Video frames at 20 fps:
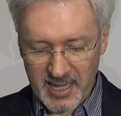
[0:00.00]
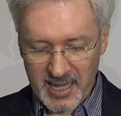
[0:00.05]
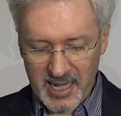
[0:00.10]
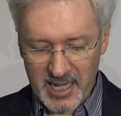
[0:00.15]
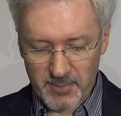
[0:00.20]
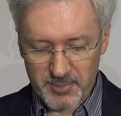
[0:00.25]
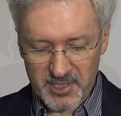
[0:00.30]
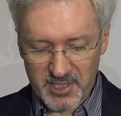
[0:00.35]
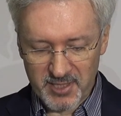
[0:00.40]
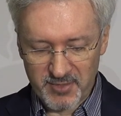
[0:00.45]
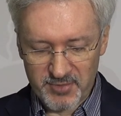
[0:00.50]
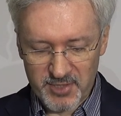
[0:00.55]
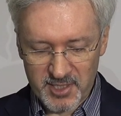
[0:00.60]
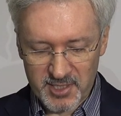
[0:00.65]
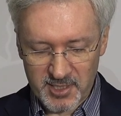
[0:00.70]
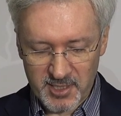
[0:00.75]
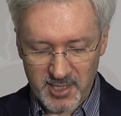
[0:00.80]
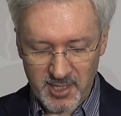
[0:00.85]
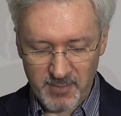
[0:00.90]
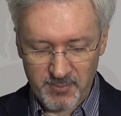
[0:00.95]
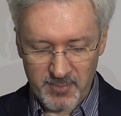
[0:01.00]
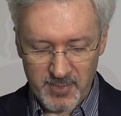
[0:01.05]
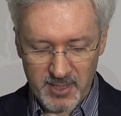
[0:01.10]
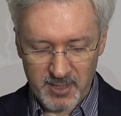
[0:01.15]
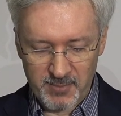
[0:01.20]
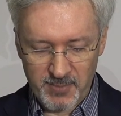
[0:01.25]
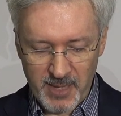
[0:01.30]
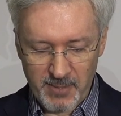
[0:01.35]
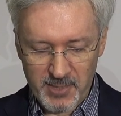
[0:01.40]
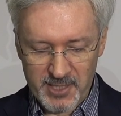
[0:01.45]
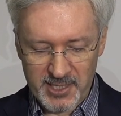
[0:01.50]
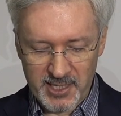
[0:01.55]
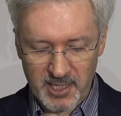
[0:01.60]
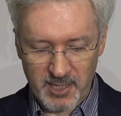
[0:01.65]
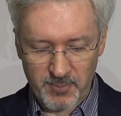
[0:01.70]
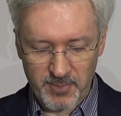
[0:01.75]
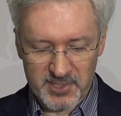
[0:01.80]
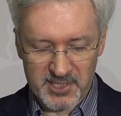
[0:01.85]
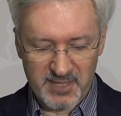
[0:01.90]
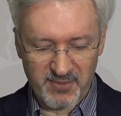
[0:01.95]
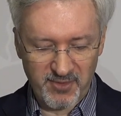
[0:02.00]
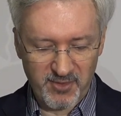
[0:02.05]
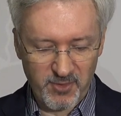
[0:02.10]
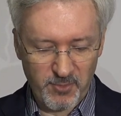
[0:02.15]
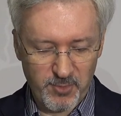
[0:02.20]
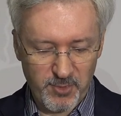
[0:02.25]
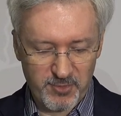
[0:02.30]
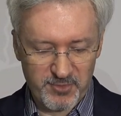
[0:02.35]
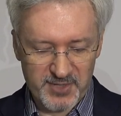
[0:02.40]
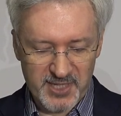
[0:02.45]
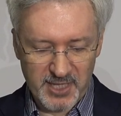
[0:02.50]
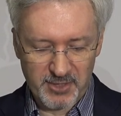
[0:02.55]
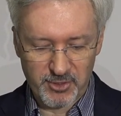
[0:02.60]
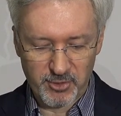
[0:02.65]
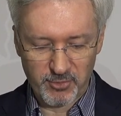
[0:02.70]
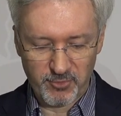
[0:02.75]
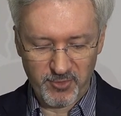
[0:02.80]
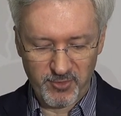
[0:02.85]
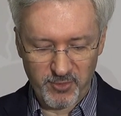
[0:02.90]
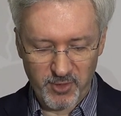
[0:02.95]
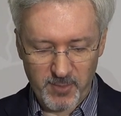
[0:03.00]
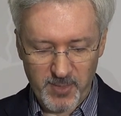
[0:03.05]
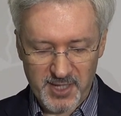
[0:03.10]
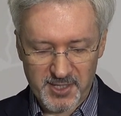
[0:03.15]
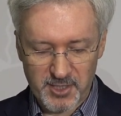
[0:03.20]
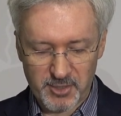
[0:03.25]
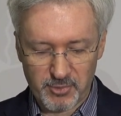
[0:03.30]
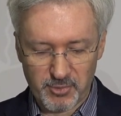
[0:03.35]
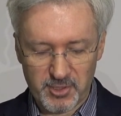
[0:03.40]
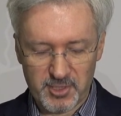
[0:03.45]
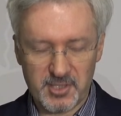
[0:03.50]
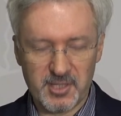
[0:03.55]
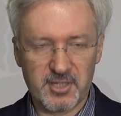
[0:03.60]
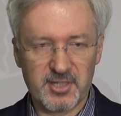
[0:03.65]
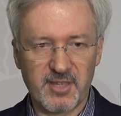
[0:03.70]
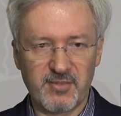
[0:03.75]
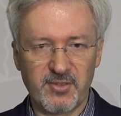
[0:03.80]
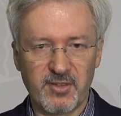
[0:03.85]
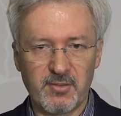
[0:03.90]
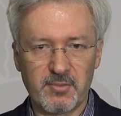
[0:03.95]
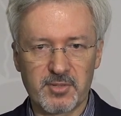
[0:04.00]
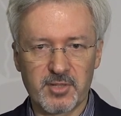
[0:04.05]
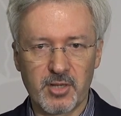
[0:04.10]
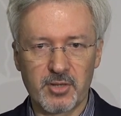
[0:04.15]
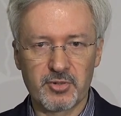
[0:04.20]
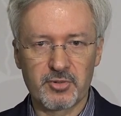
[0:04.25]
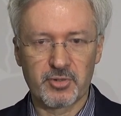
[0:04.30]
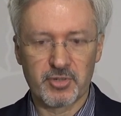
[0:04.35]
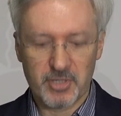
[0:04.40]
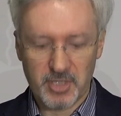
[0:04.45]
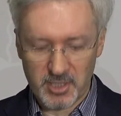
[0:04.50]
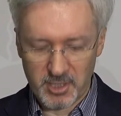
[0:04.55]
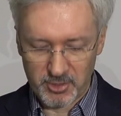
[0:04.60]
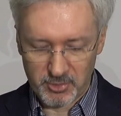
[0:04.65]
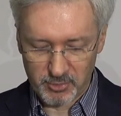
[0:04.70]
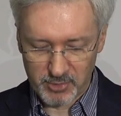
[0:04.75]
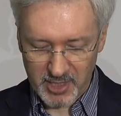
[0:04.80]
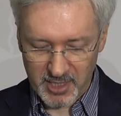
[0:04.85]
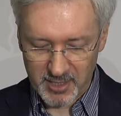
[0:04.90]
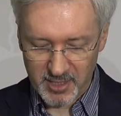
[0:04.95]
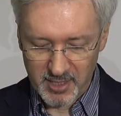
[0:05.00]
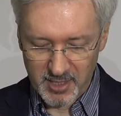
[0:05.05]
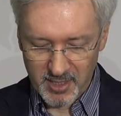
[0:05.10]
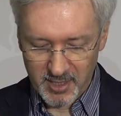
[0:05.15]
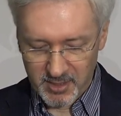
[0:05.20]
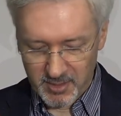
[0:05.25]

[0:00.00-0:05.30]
Ale przede wszystkim e, mamy taki podstawowy punkt Centrum Informacji Turystycznej w Nowym Sączu, czyli tutaj